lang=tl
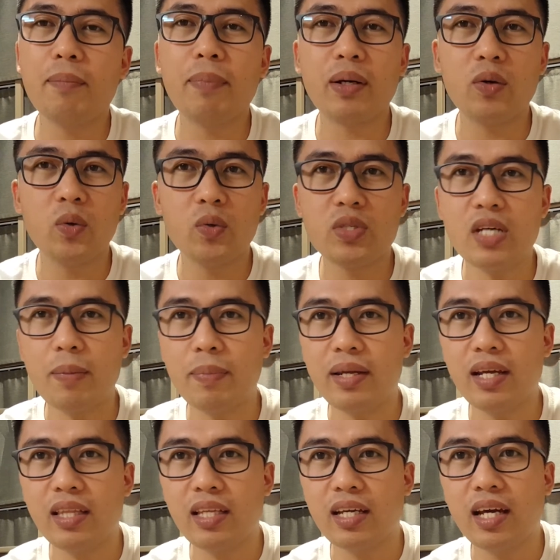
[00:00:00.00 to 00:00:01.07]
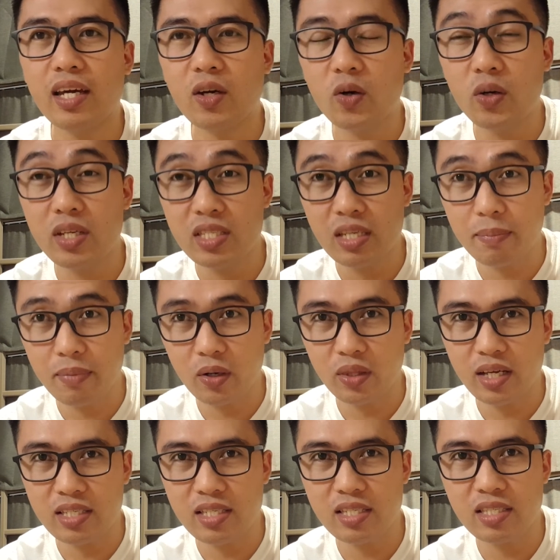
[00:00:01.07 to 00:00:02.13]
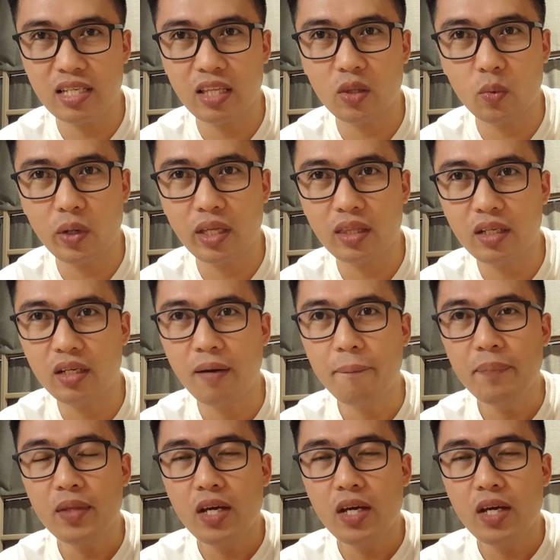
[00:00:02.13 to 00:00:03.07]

Ang pag-uusapan natin ngayon is about assistant waiter.